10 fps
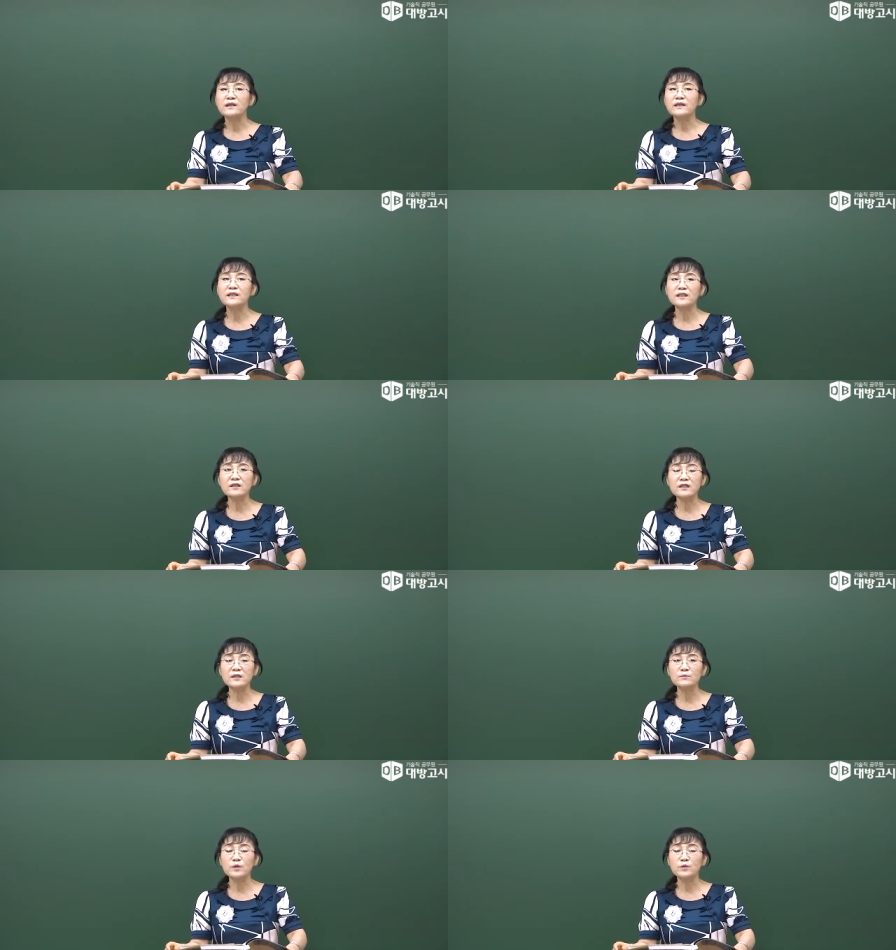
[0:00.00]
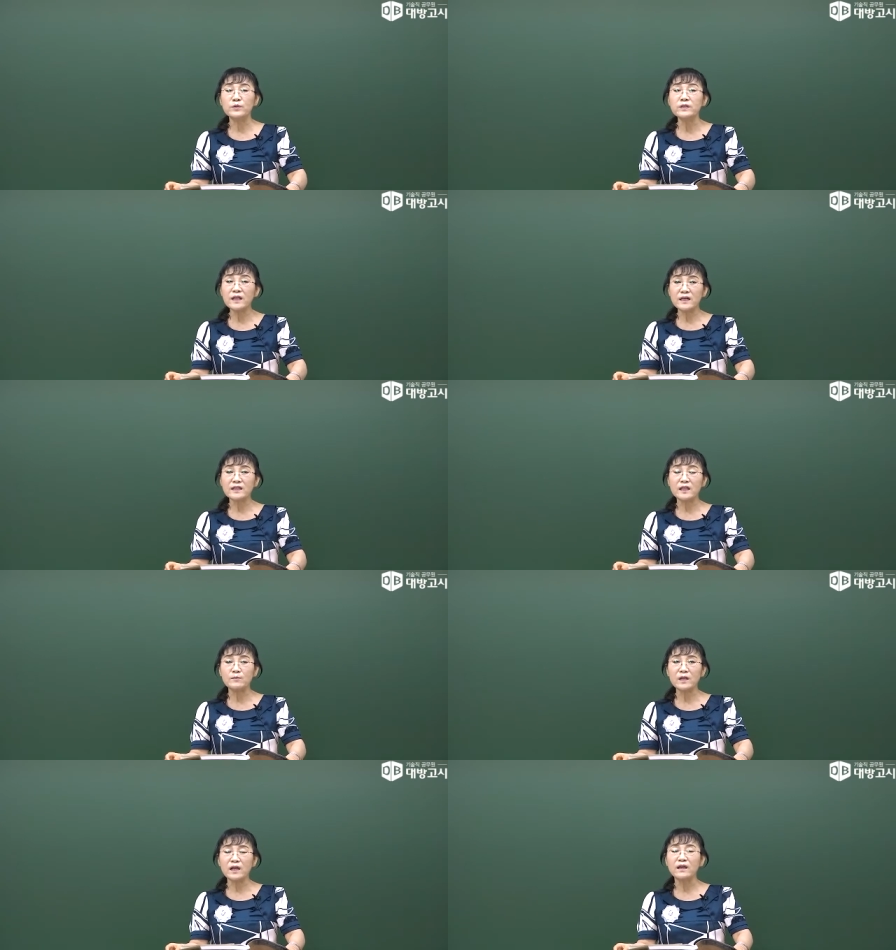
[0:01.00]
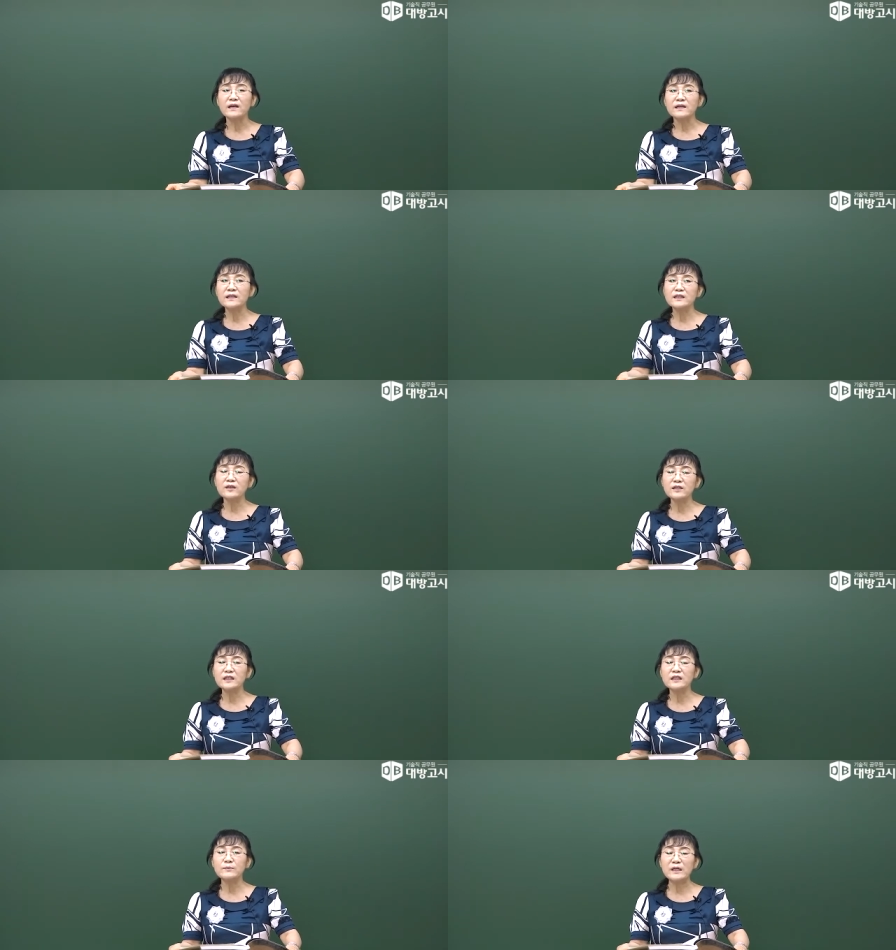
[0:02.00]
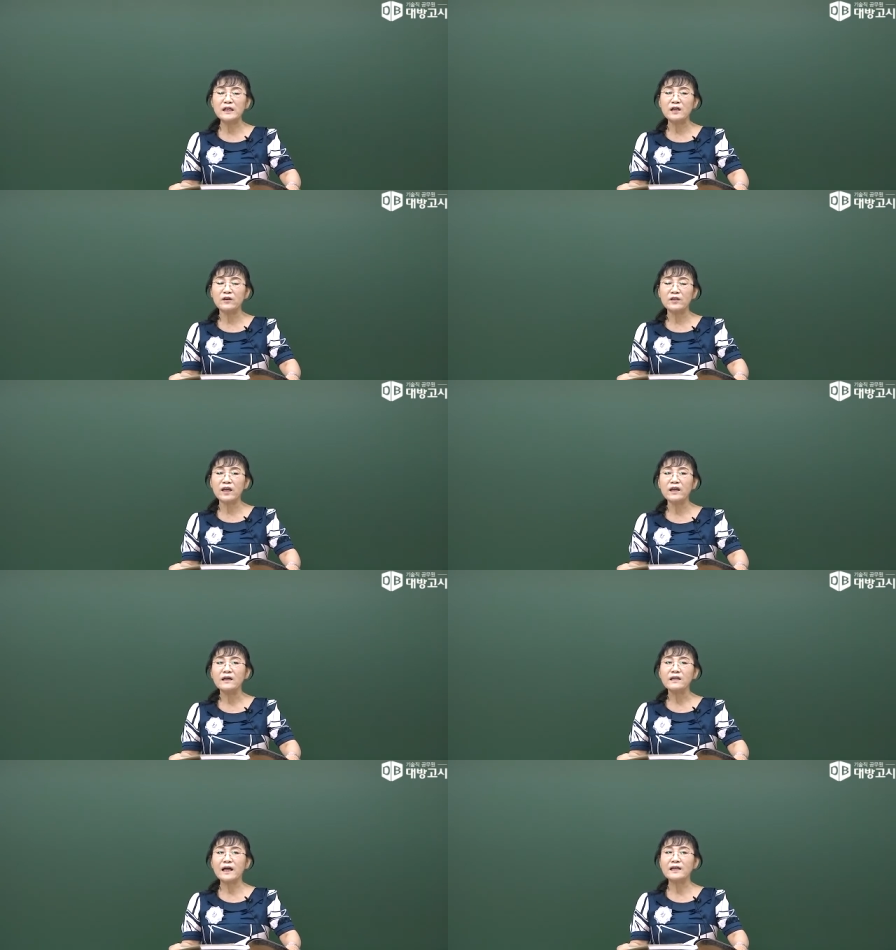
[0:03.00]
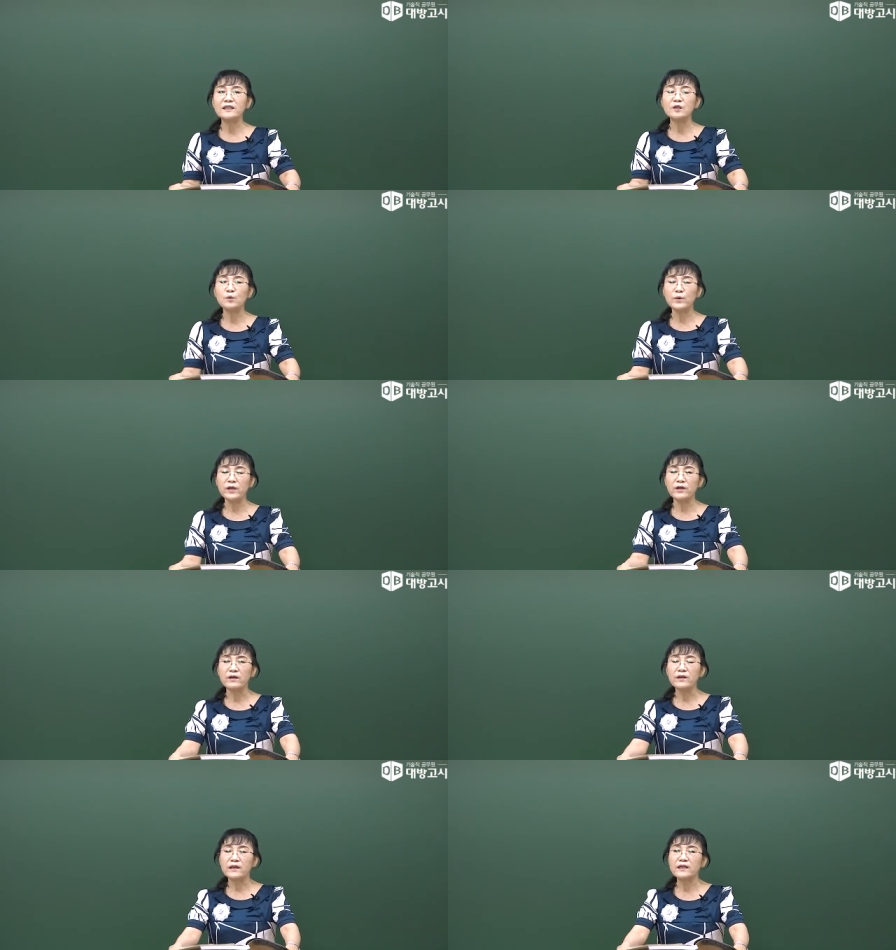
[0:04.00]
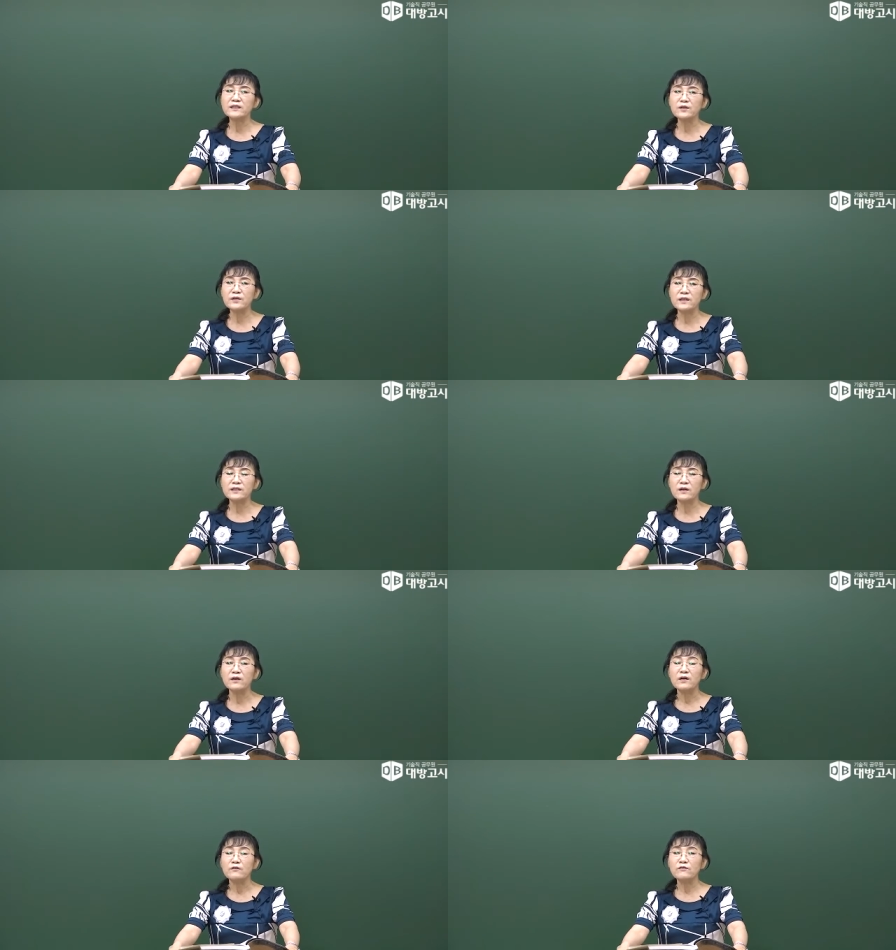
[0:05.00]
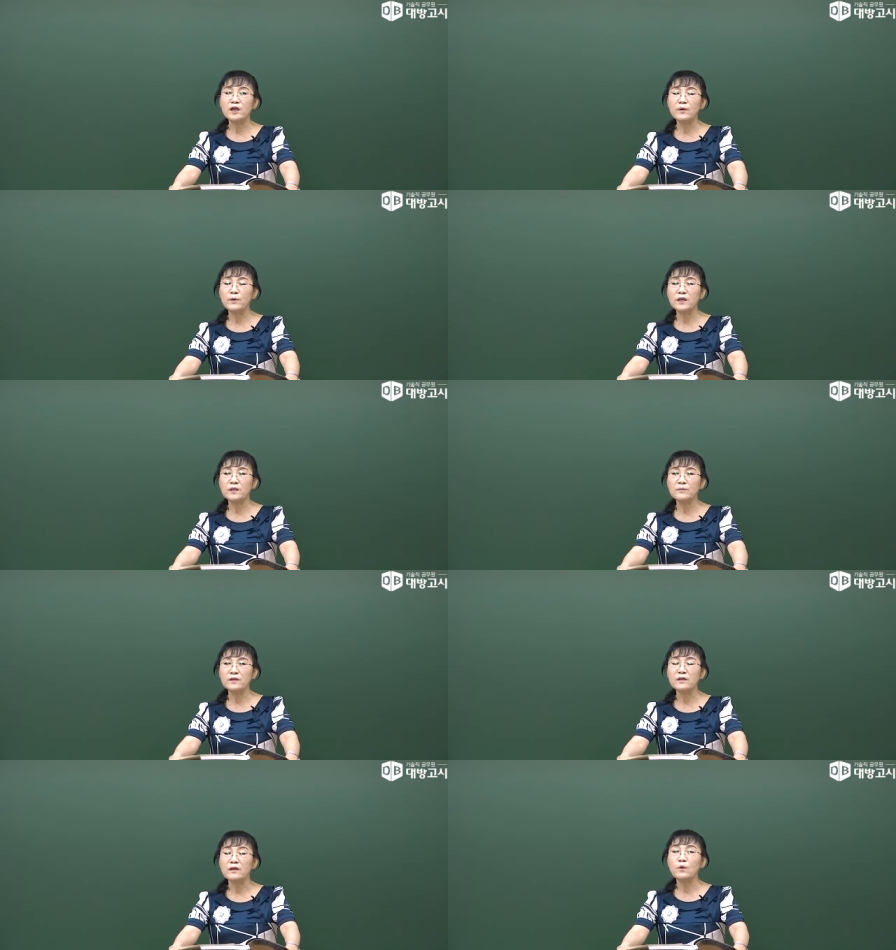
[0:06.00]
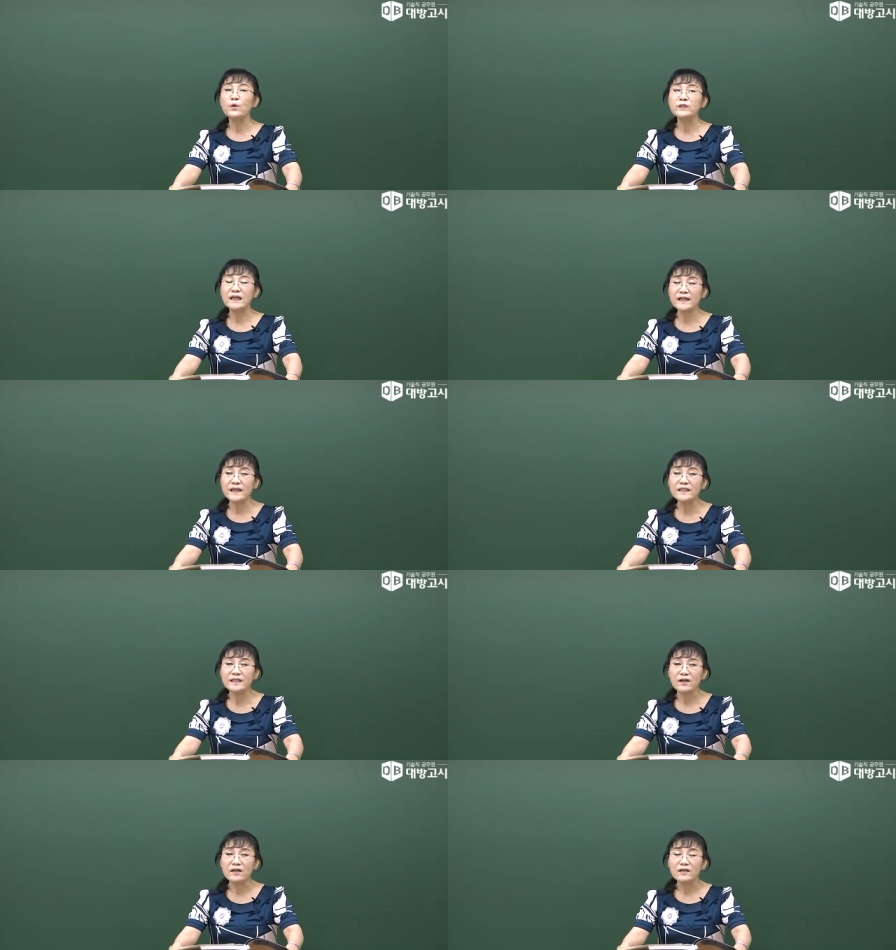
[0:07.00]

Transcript: 2020년으로 끝났기 때문에 2021년에 다시 또뭐 이어 개정을 해서 우리가 보게 되면 공지한 게 있지요.